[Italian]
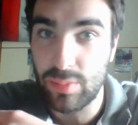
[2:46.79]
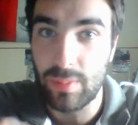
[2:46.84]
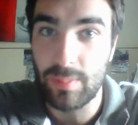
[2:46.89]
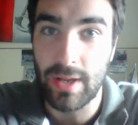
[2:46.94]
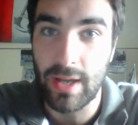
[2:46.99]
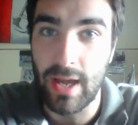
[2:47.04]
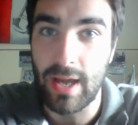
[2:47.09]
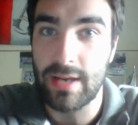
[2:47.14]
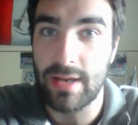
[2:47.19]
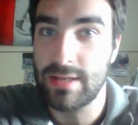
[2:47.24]
poi
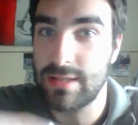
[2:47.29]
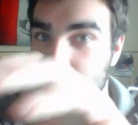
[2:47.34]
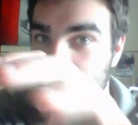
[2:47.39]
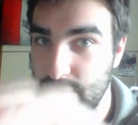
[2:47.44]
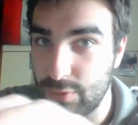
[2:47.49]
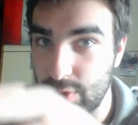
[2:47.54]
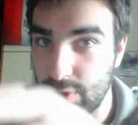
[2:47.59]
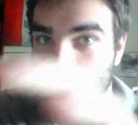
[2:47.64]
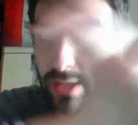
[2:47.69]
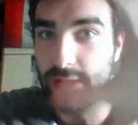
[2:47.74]
magari se
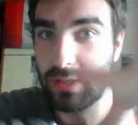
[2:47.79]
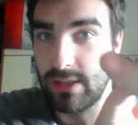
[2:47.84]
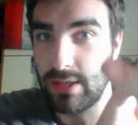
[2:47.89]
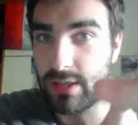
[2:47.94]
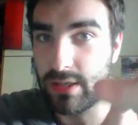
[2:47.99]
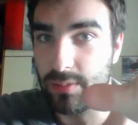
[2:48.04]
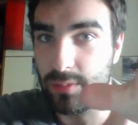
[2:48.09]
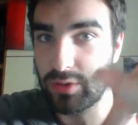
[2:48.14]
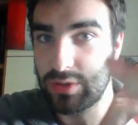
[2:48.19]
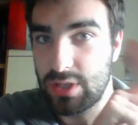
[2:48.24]
volete
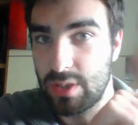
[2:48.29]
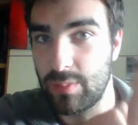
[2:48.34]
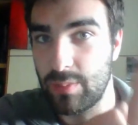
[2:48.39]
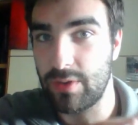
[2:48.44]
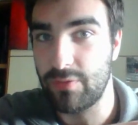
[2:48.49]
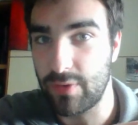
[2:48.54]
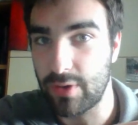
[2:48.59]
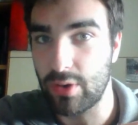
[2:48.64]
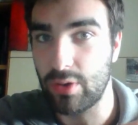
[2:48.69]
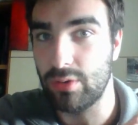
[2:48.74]
ditemelo
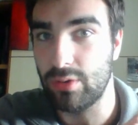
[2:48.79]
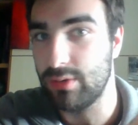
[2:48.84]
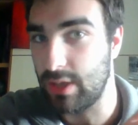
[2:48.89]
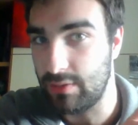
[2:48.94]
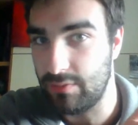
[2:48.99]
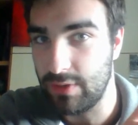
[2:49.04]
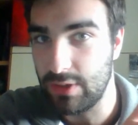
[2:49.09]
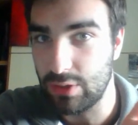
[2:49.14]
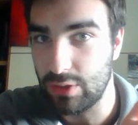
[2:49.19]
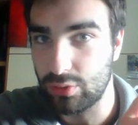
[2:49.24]
sempre, farò
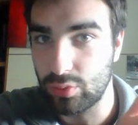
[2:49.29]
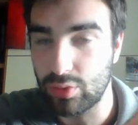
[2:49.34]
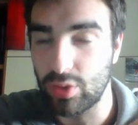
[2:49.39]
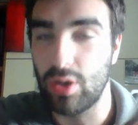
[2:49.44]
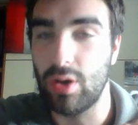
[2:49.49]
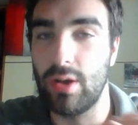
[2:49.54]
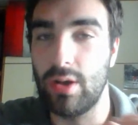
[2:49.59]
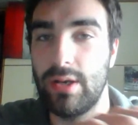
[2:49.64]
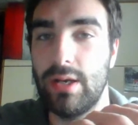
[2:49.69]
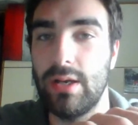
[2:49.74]
dei video
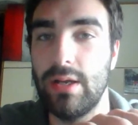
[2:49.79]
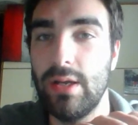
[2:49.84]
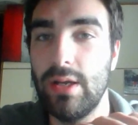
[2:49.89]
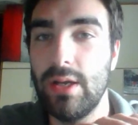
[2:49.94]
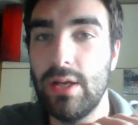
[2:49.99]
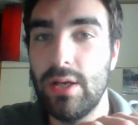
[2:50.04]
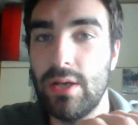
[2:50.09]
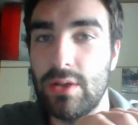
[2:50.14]
tutorial